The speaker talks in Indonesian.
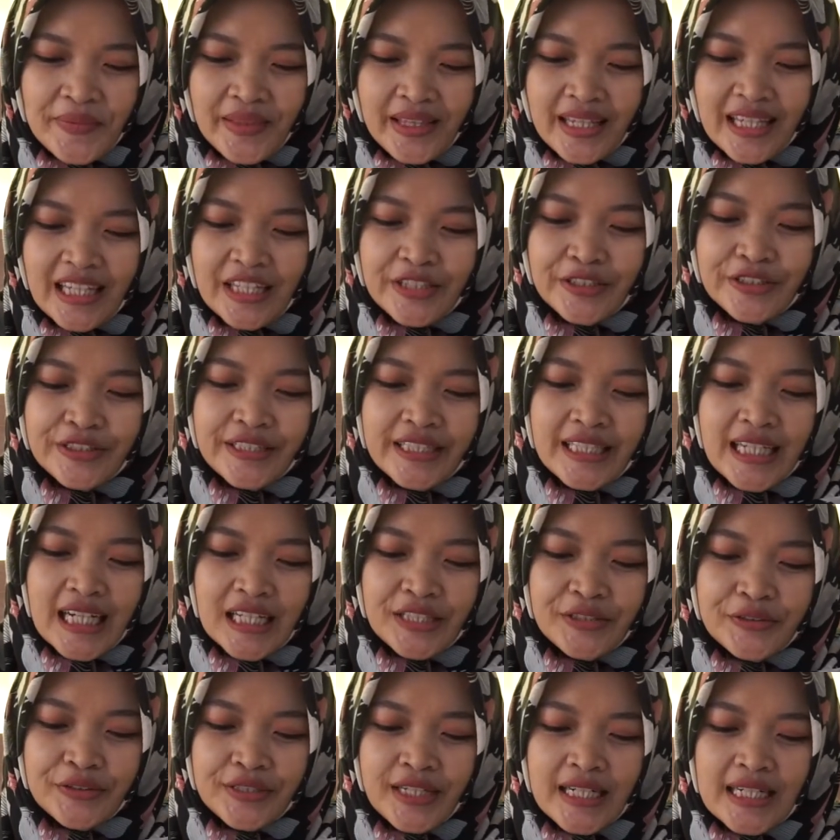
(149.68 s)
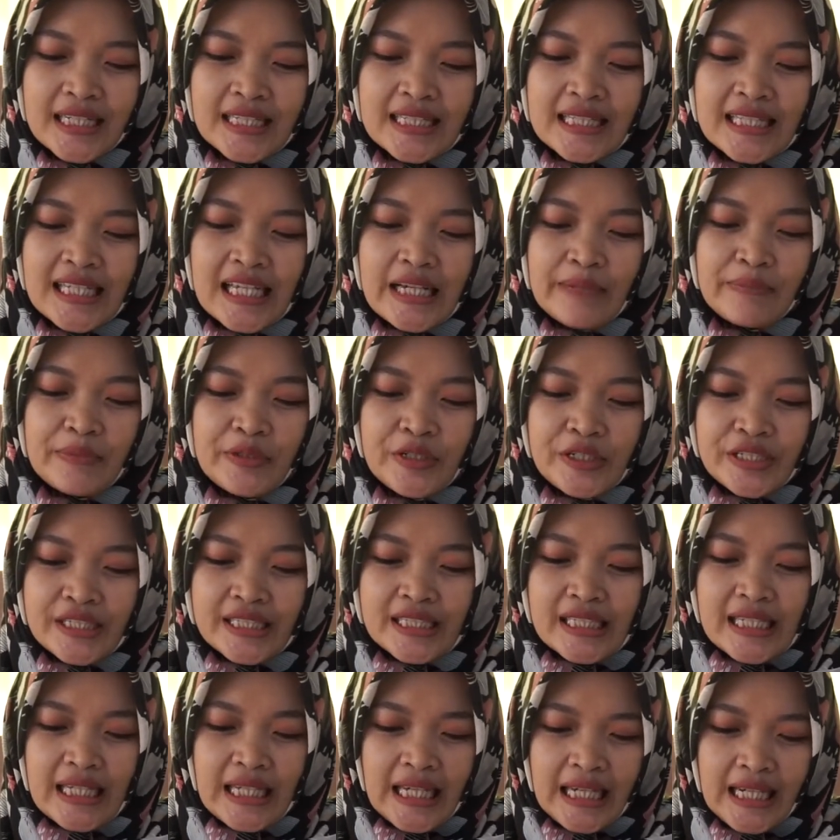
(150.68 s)
ikuti aturan tiap
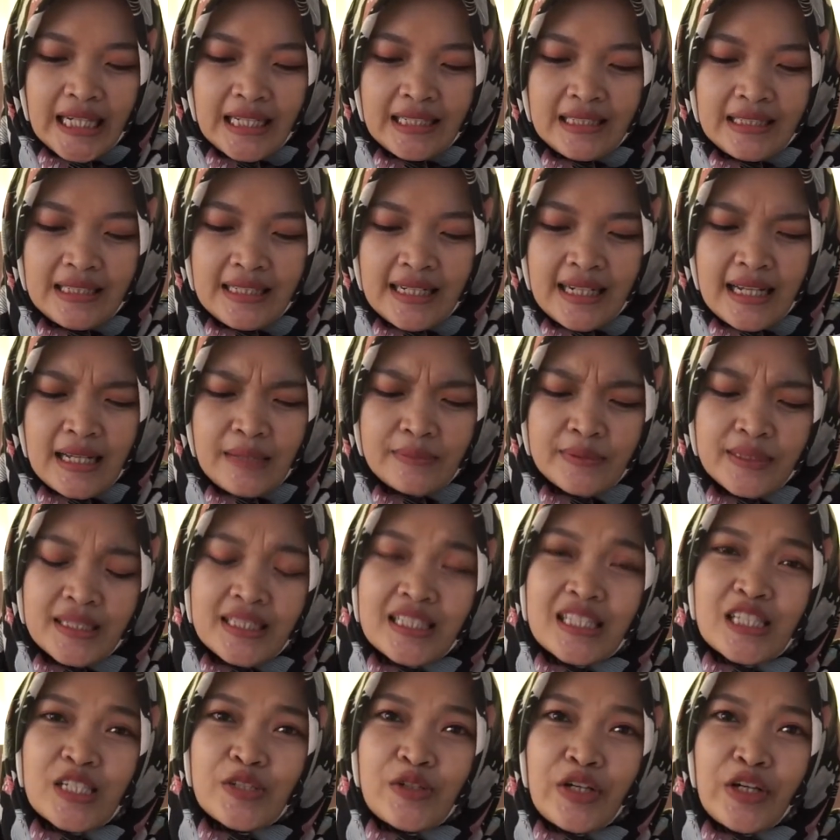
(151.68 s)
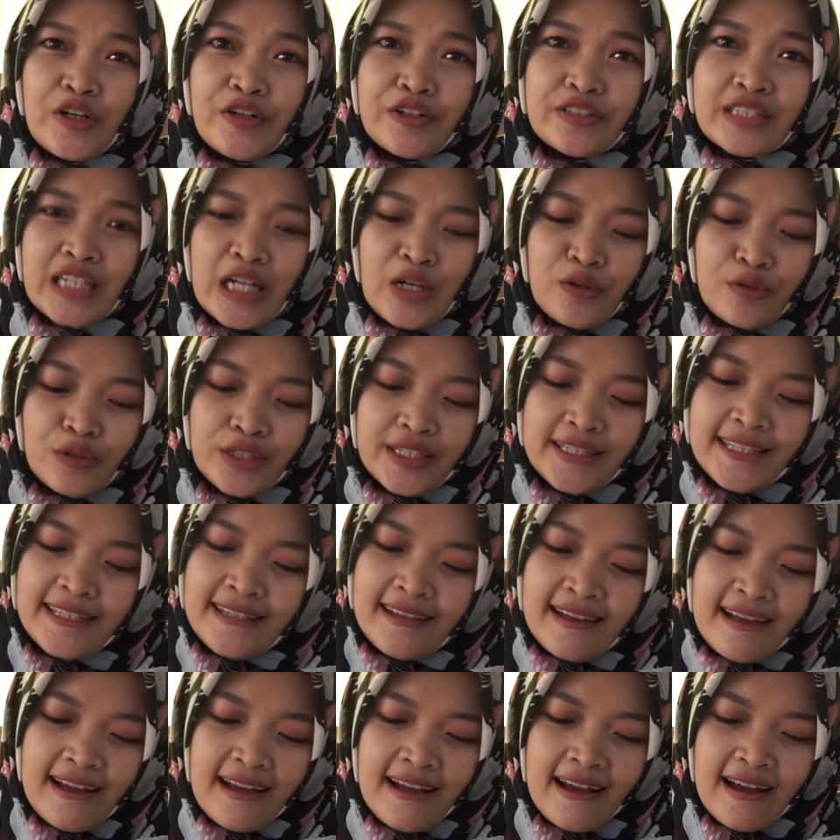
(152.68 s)
dosen, absen sesuai kontrak
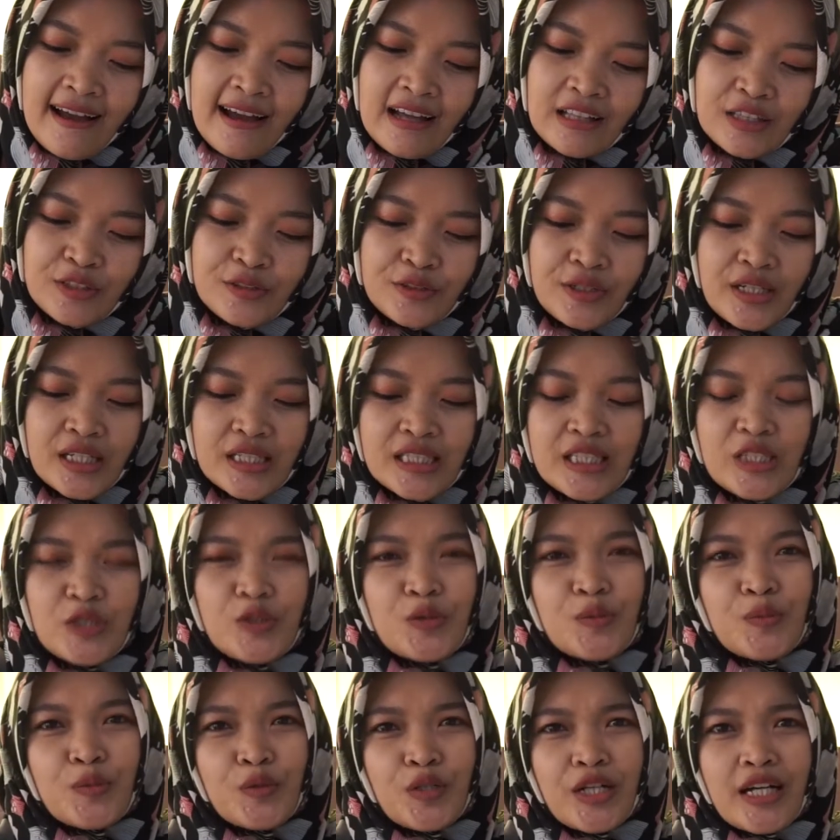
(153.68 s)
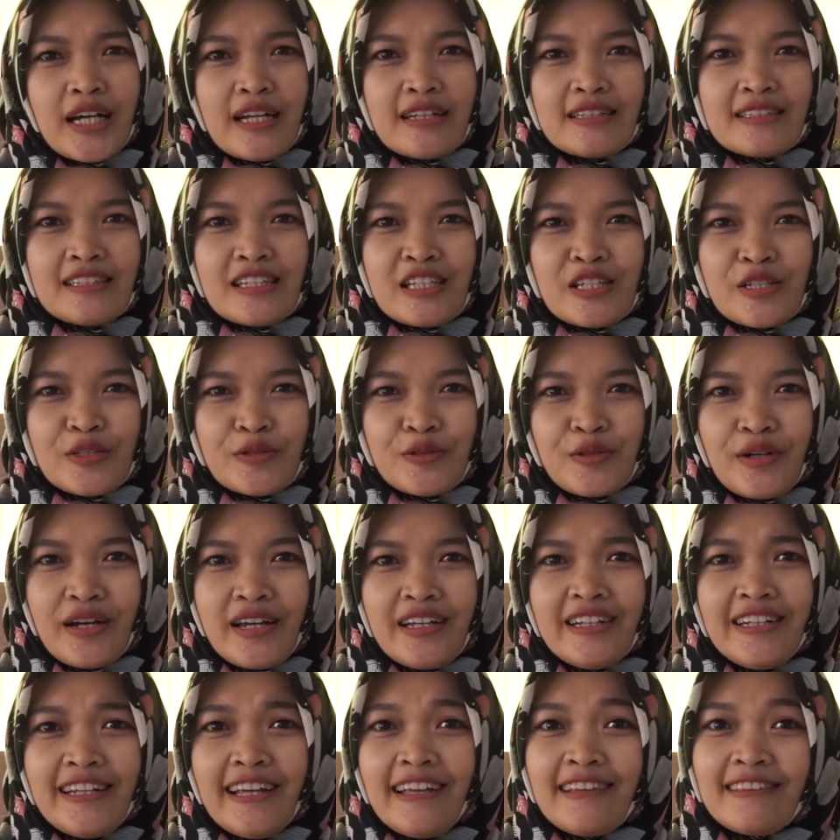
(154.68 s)
kuliah, tugas dikumpulkan
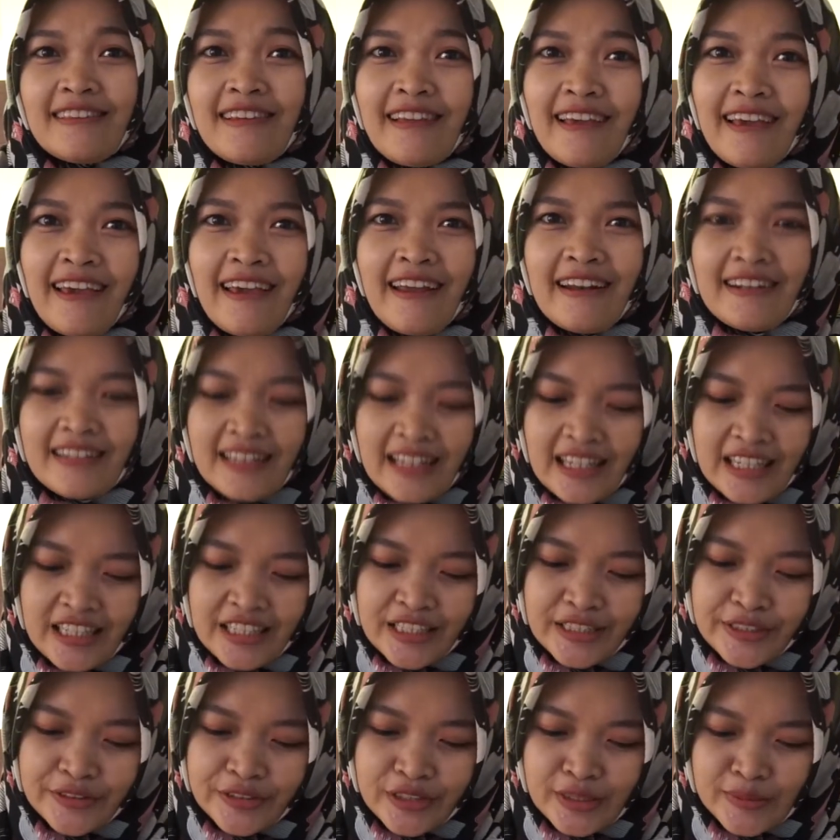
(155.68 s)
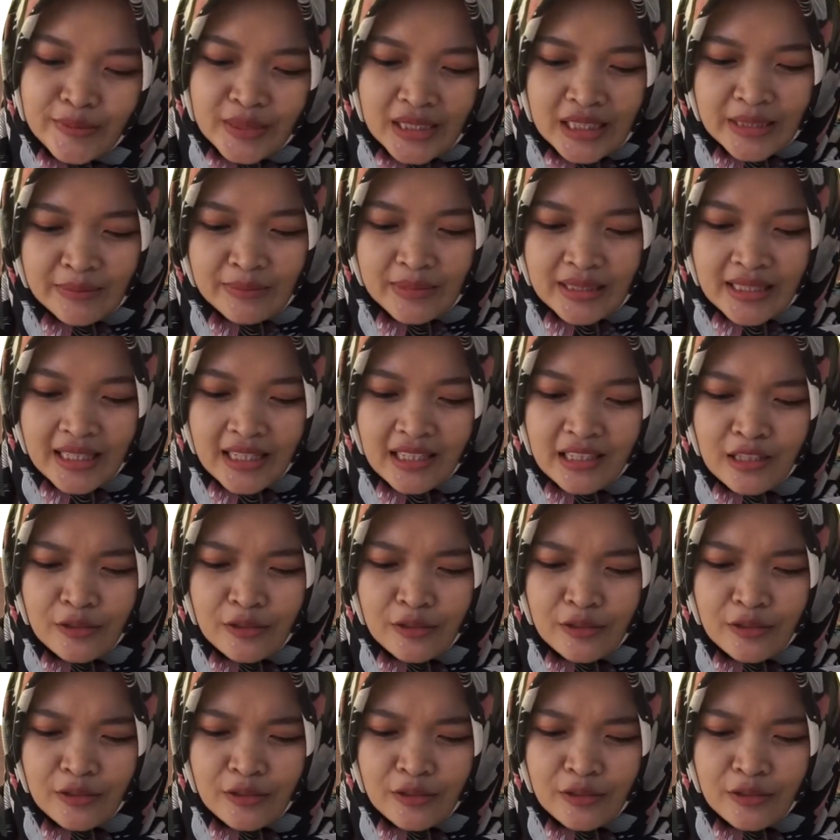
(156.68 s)
sesuai deadline, kayak gitu teman-teman.